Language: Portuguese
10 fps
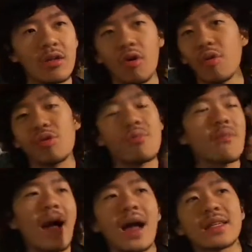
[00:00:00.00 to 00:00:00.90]
ou no
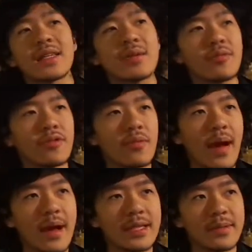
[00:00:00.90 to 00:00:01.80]
máximo, no
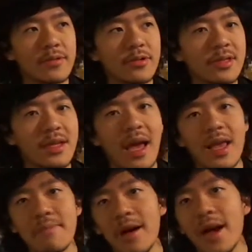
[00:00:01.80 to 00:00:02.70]
máximo,
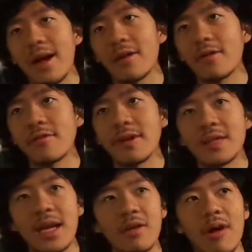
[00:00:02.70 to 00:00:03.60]
sair para
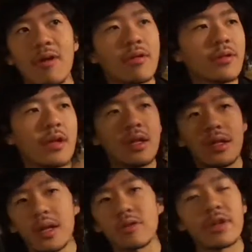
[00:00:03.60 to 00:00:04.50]
conversar com
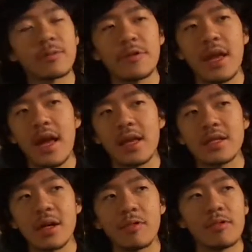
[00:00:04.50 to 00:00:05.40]
as outras
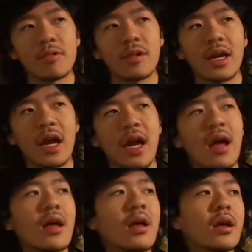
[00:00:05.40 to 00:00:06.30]
mulheres em algum
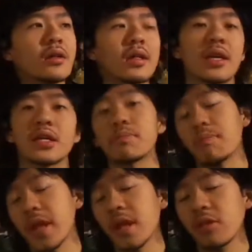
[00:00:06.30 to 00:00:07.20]
lugar de
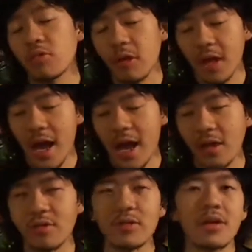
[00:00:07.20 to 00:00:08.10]
respeito,
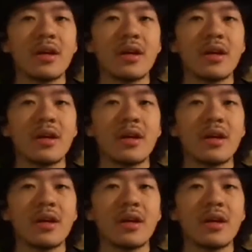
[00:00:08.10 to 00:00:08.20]
claro.